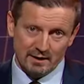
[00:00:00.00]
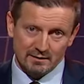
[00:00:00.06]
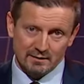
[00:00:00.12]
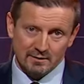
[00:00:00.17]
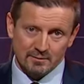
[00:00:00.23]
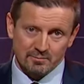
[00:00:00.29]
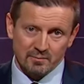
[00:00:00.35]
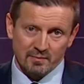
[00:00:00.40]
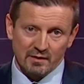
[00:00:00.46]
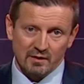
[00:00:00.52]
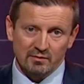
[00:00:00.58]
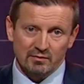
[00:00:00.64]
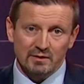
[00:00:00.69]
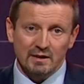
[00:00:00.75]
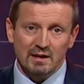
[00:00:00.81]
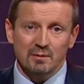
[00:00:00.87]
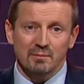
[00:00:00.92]
werden.
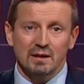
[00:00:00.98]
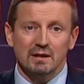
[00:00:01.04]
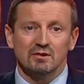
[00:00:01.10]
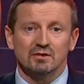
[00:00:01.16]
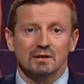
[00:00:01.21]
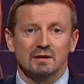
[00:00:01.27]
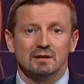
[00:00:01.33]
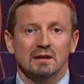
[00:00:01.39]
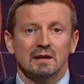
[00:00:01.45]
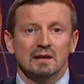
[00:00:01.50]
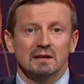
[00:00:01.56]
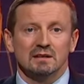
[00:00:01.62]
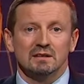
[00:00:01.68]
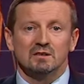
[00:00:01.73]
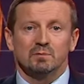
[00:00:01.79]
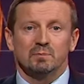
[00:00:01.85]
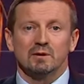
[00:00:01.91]
Viele Menschen,
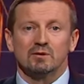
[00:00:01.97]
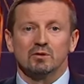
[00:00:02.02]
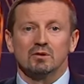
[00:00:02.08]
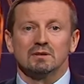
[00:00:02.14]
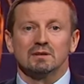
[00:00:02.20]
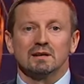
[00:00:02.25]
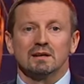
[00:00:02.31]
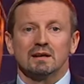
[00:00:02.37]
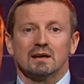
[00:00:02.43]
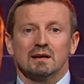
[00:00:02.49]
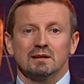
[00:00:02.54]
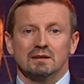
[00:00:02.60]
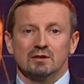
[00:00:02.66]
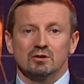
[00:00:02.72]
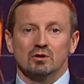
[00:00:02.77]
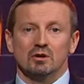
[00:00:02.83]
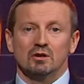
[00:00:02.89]
insbesondere
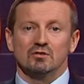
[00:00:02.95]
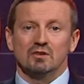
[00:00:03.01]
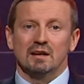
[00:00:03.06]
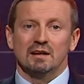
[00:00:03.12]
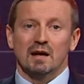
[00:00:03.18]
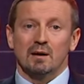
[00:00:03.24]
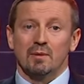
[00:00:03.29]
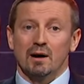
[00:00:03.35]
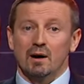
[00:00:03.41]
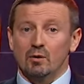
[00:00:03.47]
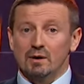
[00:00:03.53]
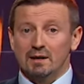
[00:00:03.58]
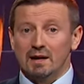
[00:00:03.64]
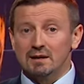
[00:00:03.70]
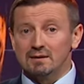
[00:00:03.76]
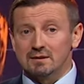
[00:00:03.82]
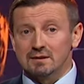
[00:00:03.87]
in Deutschland, aber auch
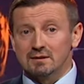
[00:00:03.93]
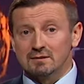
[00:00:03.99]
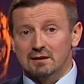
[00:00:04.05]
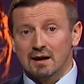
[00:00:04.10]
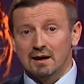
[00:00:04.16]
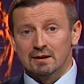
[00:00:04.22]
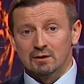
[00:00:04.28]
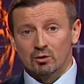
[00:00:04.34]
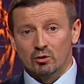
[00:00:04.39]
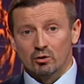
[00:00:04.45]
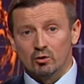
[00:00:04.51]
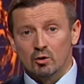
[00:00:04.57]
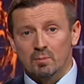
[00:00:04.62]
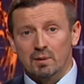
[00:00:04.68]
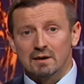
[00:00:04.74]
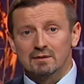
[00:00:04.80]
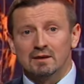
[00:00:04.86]
in anderen Teilen
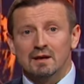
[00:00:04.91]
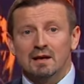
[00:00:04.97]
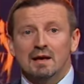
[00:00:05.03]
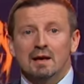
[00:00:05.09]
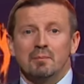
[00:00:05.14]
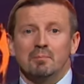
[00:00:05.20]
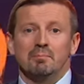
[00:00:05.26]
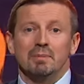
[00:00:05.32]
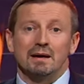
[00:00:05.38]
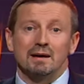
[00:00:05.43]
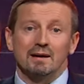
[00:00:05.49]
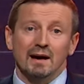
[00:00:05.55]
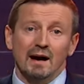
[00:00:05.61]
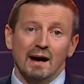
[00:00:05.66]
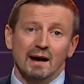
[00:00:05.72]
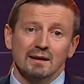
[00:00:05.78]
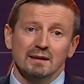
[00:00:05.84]
Europas,
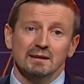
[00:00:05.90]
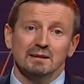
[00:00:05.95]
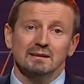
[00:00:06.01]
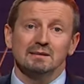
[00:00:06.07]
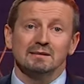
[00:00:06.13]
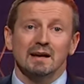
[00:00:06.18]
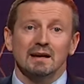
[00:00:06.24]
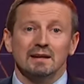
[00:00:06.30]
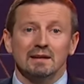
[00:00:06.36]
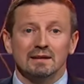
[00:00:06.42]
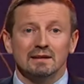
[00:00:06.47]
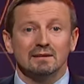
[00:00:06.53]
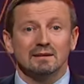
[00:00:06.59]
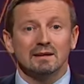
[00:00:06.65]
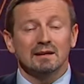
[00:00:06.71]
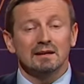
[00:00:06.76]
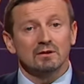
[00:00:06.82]
begannen, seine
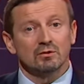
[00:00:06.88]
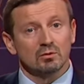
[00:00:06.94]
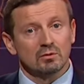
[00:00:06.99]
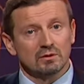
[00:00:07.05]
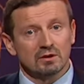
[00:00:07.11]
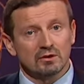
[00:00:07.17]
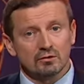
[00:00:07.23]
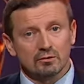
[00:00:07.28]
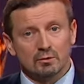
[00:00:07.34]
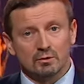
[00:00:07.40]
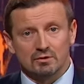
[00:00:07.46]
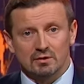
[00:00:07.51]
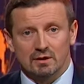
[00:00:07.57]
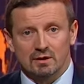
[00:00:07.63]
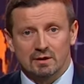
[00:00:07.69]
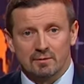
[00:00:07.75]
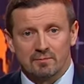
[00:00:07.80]
Ideen zu
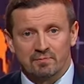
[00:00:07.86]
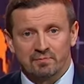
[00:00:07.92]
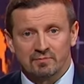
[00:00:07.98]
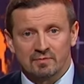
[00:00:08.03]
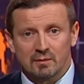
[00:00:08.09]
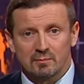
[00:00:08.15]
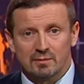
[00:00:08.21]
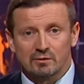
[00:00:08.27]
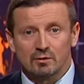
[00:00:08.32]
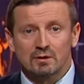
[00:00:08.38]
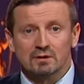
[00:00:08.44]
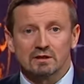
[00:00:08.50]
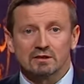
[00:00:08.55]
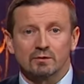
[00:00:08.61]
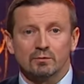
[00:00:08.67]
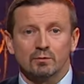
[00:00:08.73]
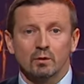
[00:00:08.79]
unterstützen.
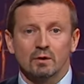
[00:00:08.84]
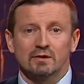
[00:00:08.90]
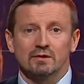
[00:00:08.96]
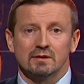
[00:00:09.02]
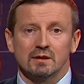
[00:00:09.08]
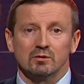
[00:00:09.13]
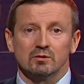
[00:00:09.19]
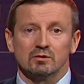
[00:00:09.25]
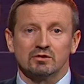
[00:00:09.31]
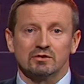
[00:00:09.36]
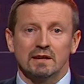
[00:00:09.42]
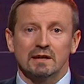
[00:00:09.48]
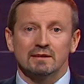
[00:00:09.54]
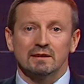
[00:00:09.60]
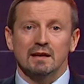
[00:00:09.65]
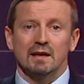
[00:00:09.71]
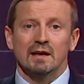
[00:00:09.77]
Besonders Fürsten und
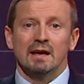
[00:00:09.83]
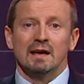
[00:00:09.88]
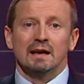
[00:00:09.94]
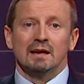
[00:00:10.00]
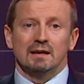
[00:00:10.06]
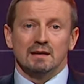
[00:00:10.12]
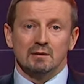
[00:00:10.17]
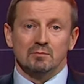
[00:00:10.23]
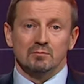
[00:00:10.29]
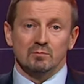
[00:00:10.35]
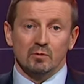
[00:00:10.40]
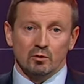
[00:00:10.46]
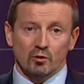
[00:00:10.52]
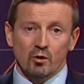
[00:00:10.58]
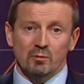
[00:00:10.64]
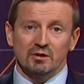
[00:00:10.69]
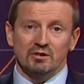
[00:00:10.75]
Städte im
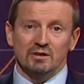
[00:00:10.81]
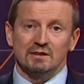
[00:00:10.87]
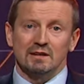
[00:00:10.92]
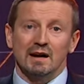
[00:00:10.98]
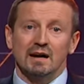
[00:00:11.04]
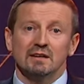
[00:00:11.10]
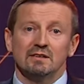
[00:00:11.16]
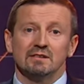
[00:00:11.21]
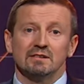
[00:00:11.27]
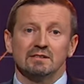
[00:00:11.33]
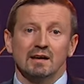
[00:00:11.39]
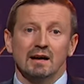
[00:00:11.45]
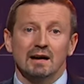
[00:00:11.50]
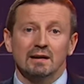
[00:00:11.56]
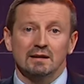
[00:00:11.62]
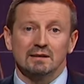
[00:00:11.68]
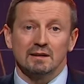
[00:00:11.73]
Römischen Reich
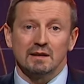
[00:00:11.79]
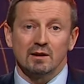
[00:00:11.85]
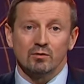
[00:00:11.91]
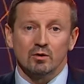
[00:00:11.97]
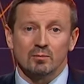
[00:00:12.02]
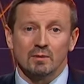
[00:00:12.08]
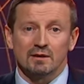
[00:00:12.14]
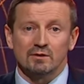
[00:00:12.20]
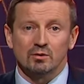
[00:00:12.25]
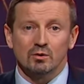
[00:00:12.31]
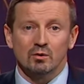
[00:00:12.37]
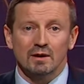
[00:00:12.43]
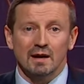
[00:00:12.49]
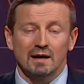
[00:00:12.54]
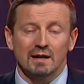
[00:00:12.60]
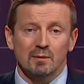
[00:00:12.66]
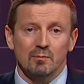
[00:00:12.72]
sahen in der
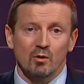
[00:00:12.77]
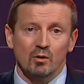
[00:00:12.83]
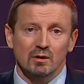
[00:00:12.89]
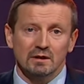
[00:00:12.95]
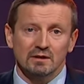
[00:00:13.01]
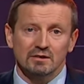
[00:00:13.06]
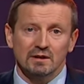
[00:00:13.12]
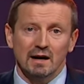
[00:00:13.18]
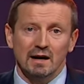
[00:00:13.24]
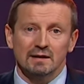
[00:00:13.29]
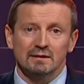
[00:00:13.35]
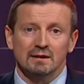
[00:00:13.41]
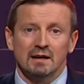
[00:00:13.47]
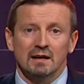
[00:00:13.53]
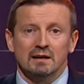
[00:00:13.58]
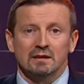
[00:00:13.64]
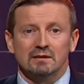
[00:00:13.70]
Reformation eine
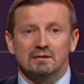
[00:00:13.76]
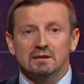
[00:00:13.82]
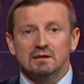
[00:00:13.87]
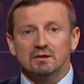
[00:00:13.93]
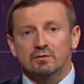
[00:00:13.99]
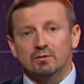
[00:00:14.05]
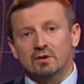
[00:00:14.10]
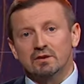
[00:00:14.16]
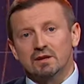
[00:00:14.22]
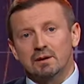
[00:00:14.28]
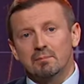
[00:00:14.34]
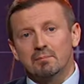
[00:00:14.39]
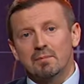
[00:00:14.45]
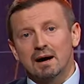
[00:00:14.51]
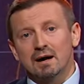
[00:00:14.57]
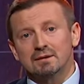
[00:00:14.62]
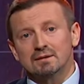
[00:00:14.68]
Möglichkeit, sich von der
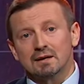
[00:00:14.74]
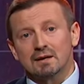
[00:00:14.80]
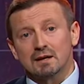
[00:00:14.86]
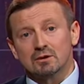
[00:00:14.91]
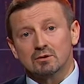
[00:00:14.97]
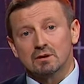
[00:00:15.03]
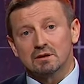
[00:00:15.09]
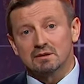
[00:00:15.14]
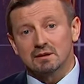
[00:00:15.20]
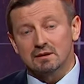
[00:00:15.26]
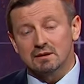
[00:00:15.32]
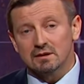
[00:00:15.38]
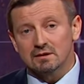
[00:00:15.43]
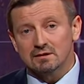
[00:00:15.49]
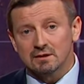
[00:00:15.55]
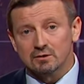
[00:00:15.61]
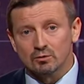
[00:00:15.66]
Macht der katholischen
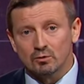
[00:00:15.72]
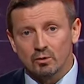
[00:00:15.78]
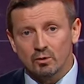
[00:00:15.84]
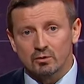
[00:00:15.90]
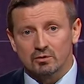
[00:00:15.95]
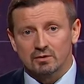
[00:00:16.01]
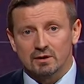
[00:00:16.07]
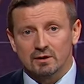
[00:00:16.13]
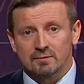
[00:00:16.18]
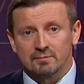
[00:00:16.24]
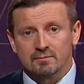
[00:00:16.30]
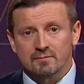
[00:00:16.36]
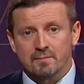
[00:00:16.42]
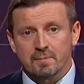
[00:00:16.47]
Kirche zu lösen.